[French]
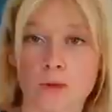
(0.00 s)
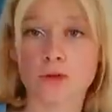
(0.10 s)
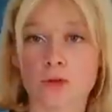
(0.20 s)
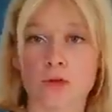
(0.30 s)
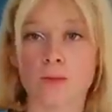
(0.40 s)
Je
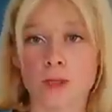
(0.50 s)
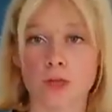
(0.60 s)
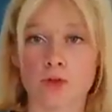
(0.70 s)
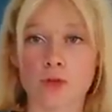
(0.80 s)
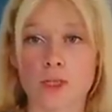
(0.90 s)
pense que le
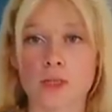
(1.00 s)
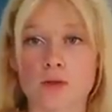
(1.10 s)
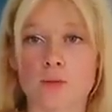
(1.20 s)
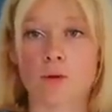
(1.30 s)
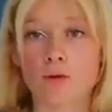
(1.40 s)
meilleur choix
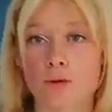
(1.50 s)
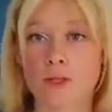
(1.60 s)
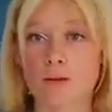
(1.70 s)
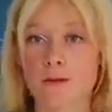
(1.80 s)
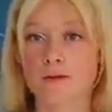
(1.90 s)
c'est de prendre
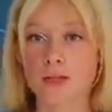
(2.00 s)
aussi ma